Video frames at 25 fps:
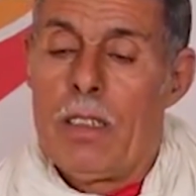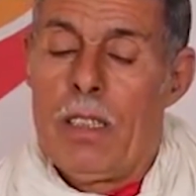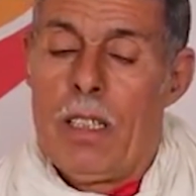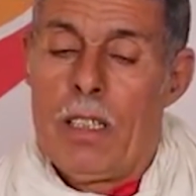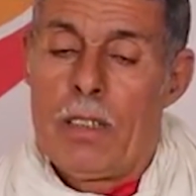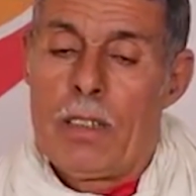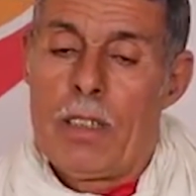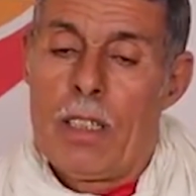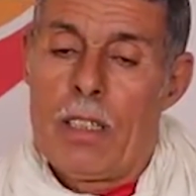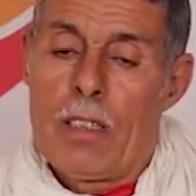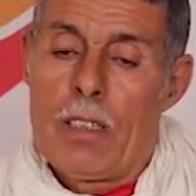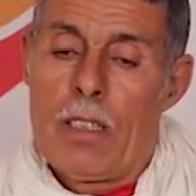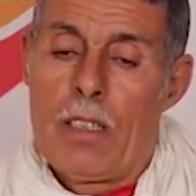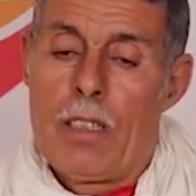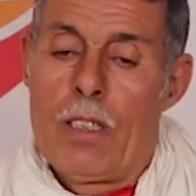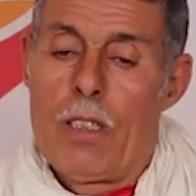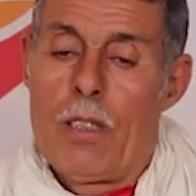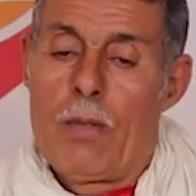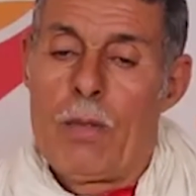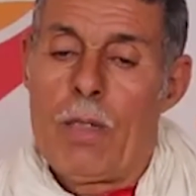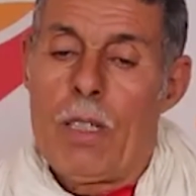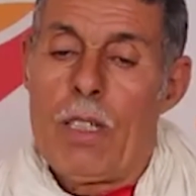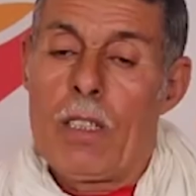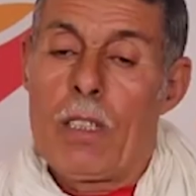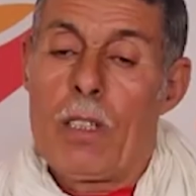حضرت
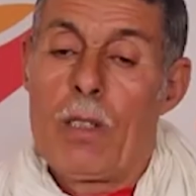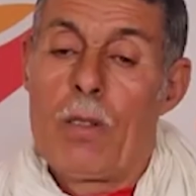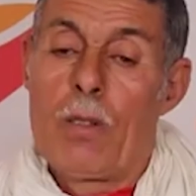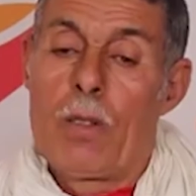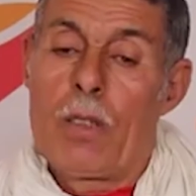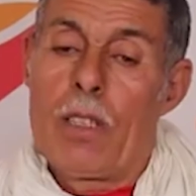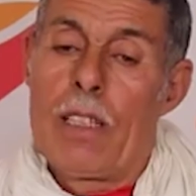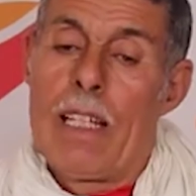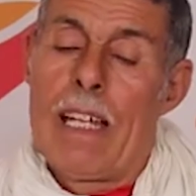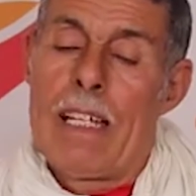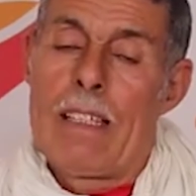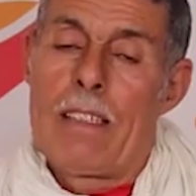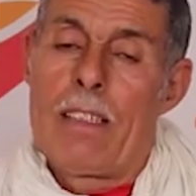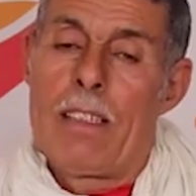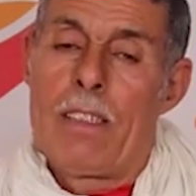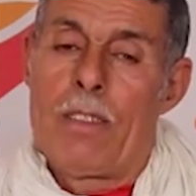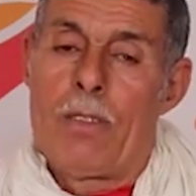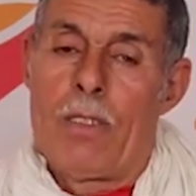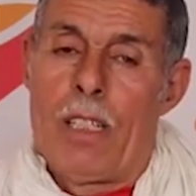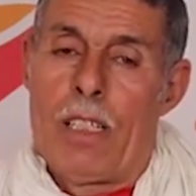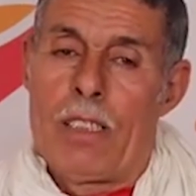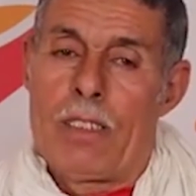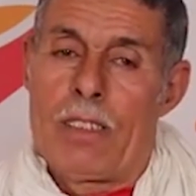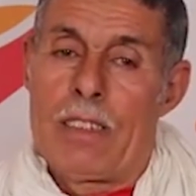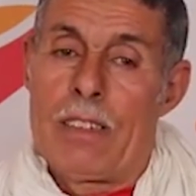ليهم قتلوا
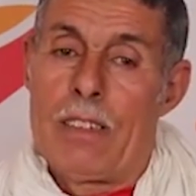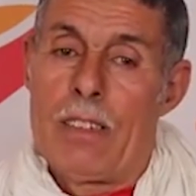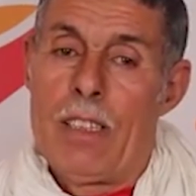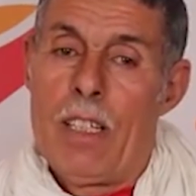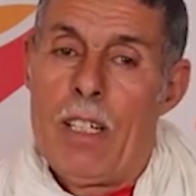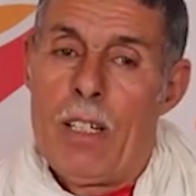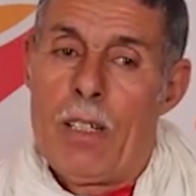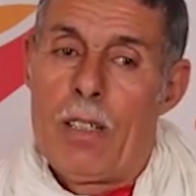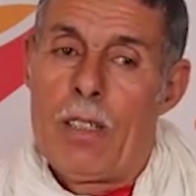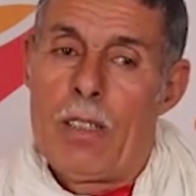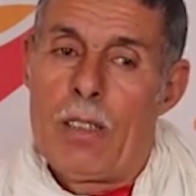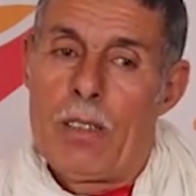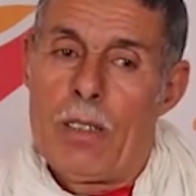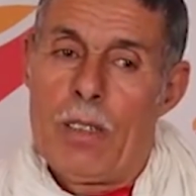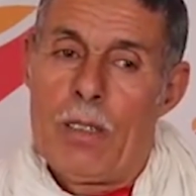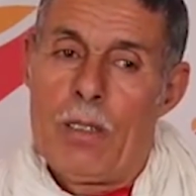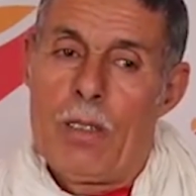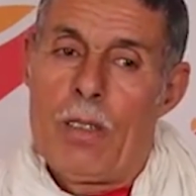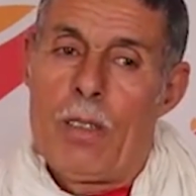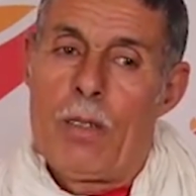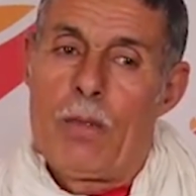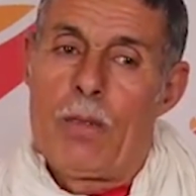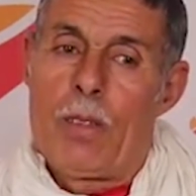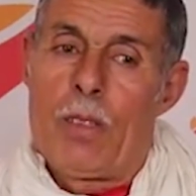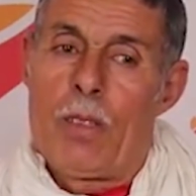30 واحد
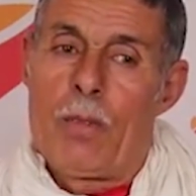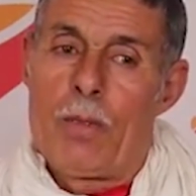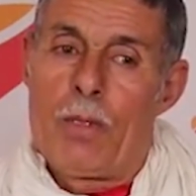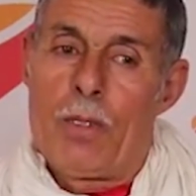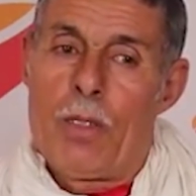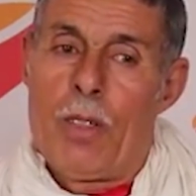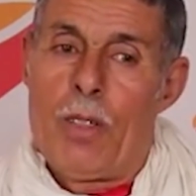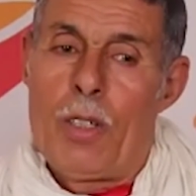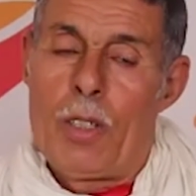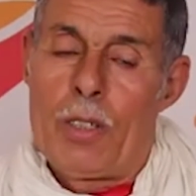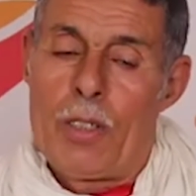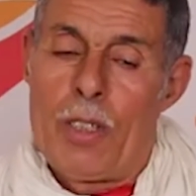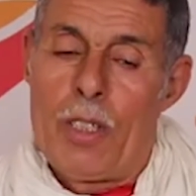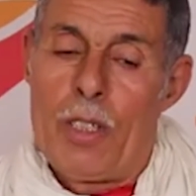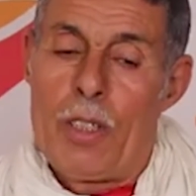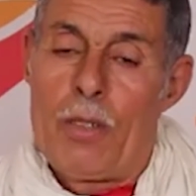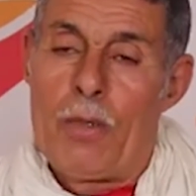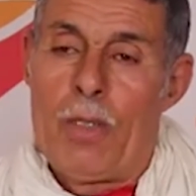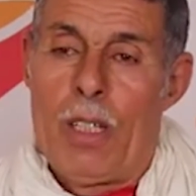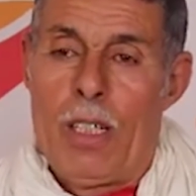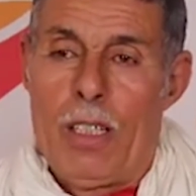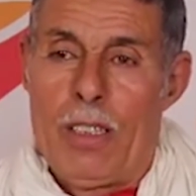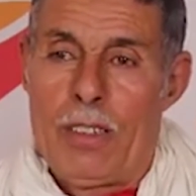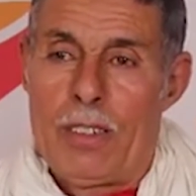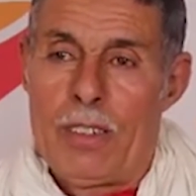25
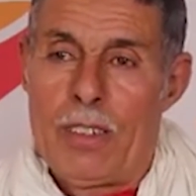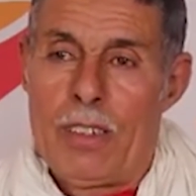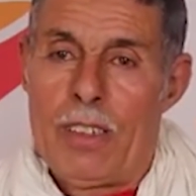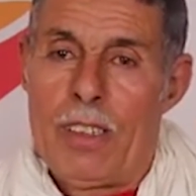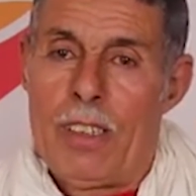آه، واحد